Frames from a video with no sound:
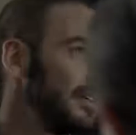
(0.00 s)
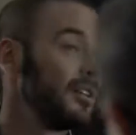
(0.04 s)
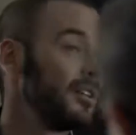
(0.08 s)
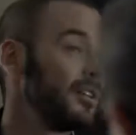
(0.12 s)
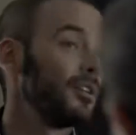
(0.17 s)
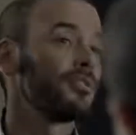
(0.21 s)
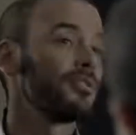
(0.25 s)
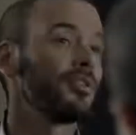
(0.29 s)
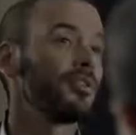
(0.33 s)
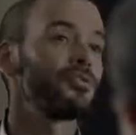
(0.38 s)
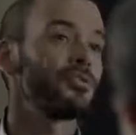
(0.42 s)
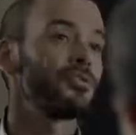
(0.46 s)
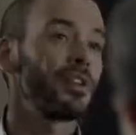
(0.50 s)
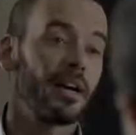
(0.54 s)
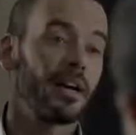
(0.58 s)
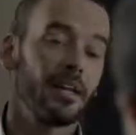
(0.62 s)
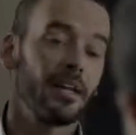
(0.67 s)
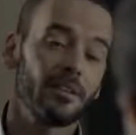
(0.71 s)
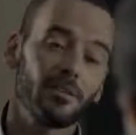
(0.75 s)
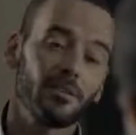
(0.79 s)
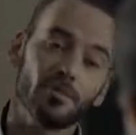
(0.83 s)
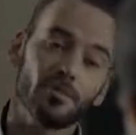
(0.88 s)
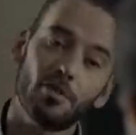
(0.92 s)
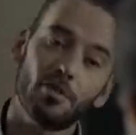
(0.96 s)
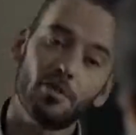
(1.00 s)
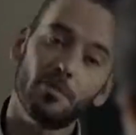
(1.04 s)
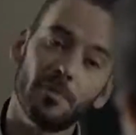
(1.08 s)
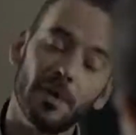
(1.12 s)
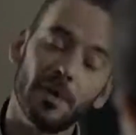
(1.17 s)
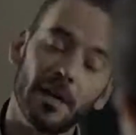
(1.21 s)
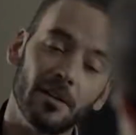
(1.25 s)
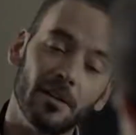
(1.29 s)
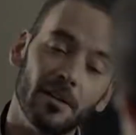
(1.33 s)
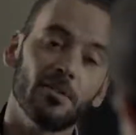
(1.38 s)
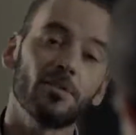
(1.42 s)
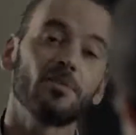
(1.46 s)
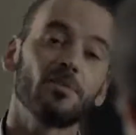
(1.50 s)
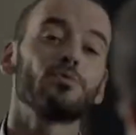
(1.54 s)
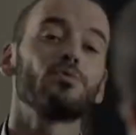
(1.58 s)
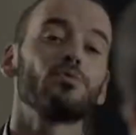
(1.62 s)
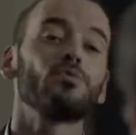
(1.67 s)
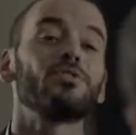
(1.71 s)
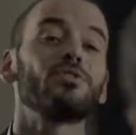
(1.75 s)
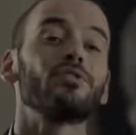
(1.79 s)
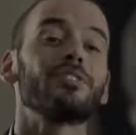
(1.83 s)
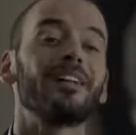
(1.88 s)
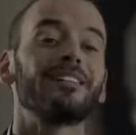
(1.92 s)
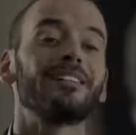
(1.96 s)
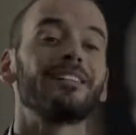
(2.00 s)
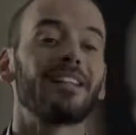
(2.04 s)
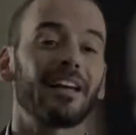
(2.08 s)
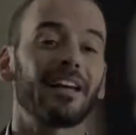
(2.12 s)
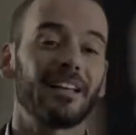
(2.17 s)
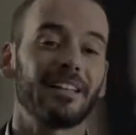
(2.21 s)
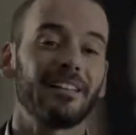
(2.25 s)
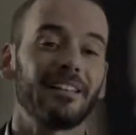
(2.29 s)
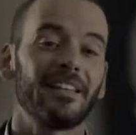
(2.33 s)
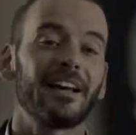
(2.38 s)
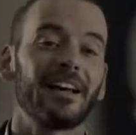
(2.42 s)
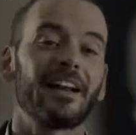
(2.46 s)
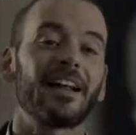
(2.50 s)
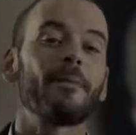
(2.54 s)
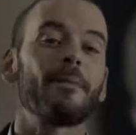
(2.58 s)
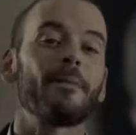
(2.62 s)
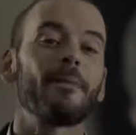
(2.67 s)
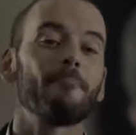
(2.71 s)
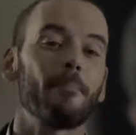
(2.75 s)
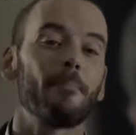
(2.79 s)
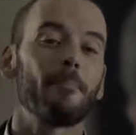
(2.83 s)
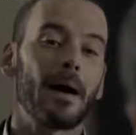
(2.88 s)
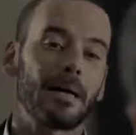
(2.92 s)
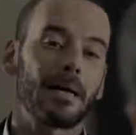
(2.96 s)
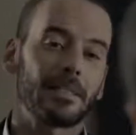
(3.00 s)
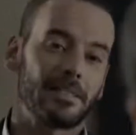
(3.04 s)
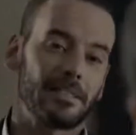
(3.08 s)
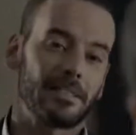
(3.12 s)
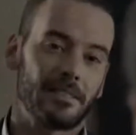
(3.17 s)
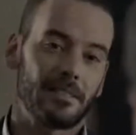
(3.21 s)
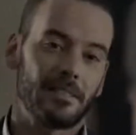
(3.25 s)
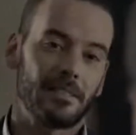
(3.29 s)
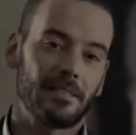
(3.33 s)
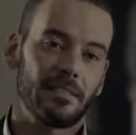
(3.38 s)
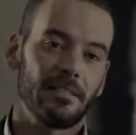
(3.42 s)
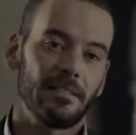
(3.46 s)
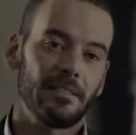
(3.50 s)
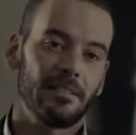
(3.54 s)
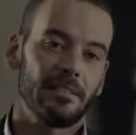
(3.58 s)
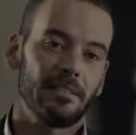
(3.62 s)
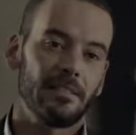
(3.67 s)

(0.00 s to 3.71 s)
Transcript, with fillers: Nosotros los traquetos colombianos nos gusta traquetear en paz.